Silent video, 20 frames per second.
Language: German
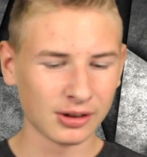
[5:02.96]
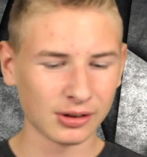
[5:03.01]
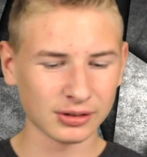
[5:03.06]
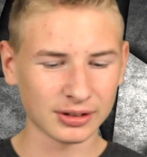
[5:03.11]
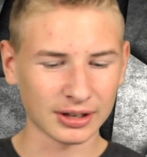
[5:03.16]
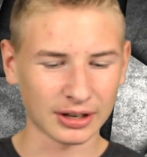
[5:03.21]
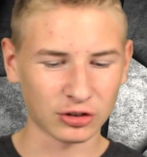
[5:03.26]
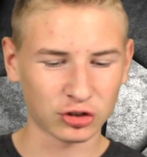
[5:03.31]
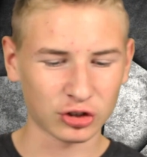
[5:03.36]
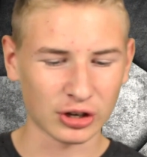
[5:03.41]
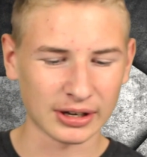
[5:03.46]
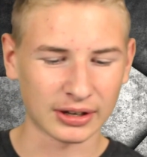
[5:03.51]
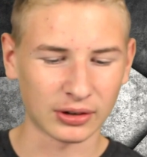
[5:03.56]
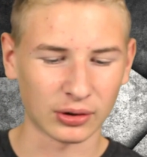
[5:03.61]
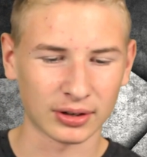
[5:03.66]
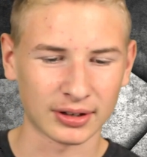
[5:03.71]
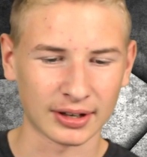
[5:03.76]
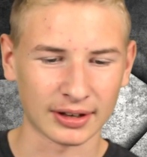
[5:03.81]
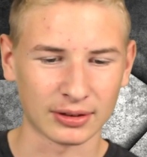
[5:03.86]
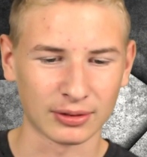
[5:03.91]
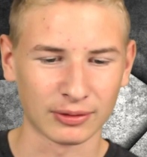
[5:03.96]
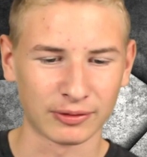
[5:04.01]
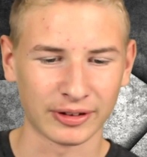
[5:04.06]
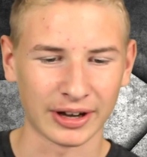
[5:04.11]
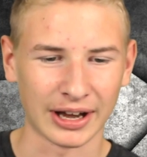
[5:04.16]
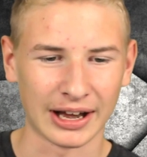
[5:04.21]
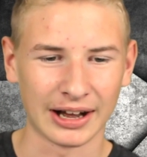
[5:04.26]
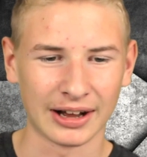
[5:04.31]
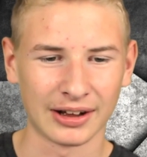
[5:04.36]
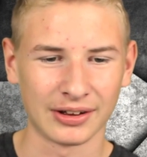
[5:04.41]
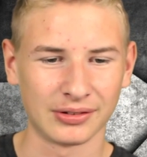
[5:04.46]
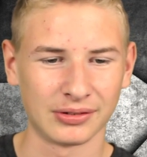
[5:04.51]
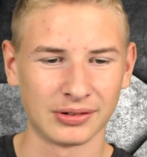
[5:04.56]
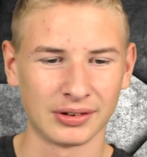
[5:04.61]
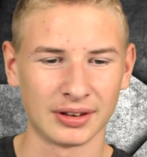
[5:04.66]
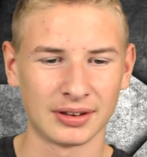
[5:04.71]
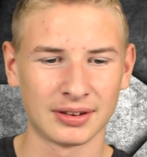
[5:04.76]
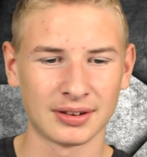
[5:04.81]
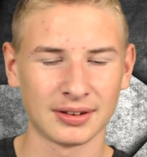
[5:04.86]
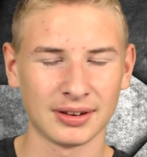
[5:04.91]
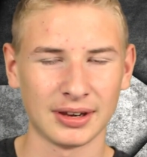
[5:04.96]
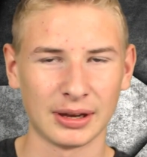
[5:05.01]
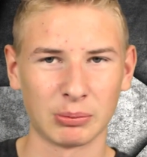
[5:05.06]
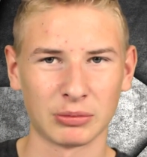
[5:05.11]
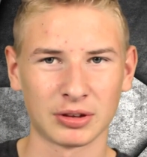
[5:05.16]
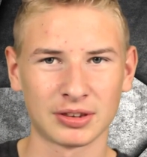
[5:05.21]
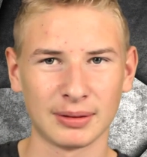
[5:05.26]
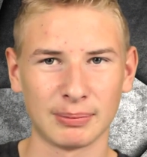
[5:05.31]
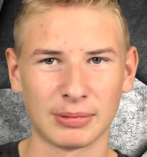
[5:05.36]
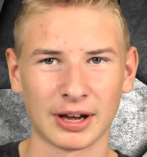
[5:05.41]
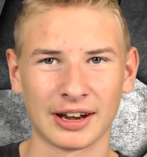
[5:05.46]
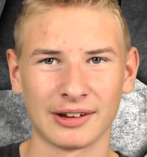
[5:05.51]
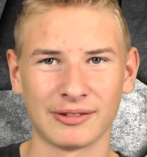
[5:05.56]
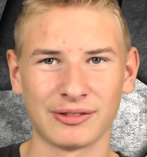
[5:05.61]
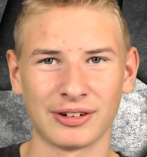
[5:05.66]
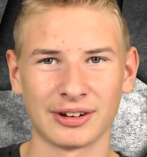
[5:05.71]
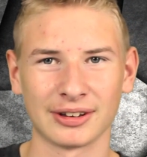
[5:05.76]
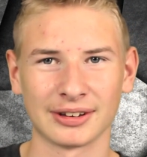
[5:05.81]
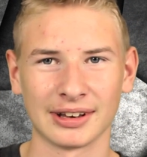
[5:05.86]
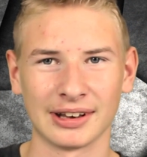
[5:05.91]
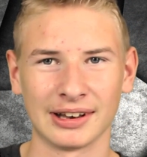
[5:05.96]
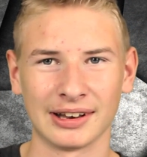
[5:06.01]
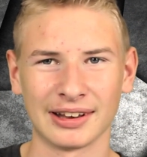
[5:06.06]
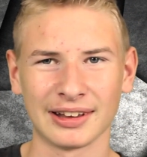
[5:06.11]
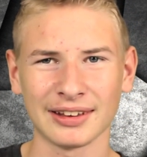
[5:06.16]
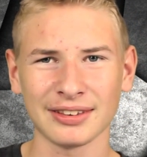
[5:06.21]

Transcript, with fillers: und dann stelle ich euch dazu Fragen und ihr müsst sie beantworten.